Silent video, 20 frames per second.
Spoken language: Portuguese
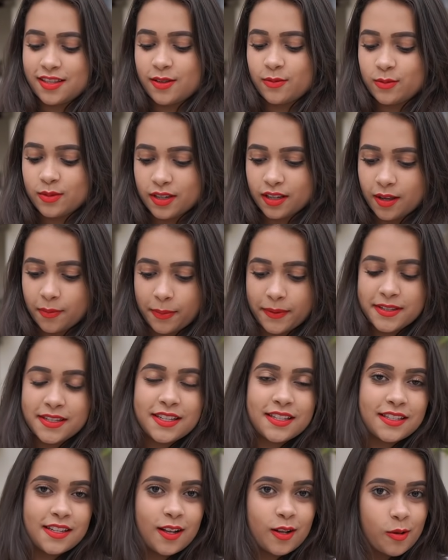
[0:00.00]
estamos aqui
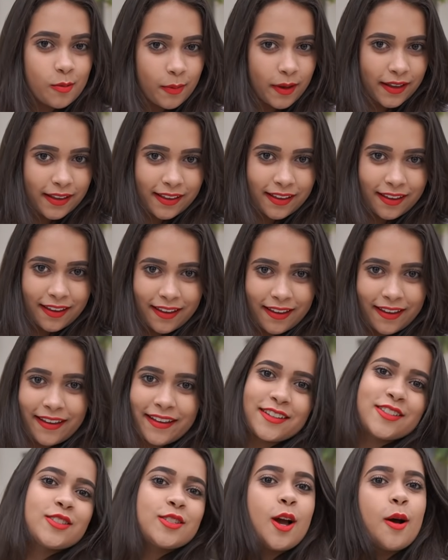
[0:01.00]
pesquisando como é
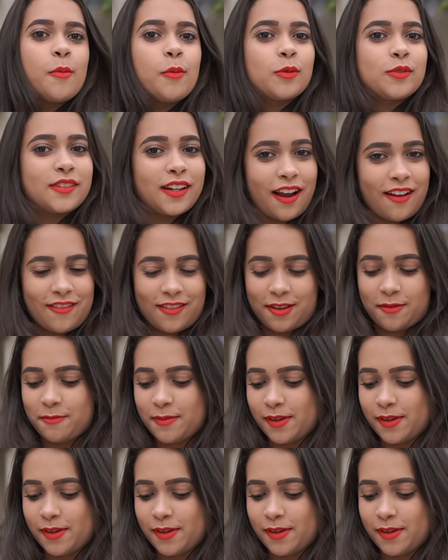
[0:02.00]
que chama o trava na